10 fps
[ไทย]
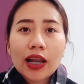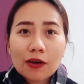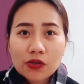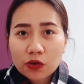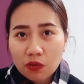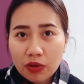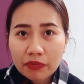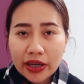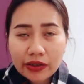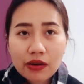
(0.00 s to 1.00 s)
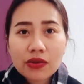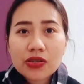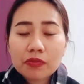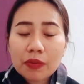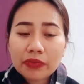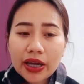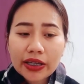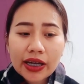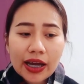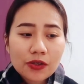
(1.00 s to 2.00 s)
เราสะดวกแบบไหนก็ซื้อแบบนั้
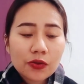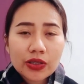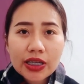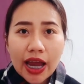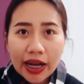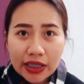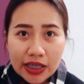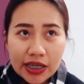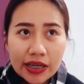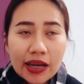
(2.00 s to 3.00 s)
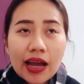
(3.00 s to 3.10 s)
นนะคะ ส่วนที่อันดี้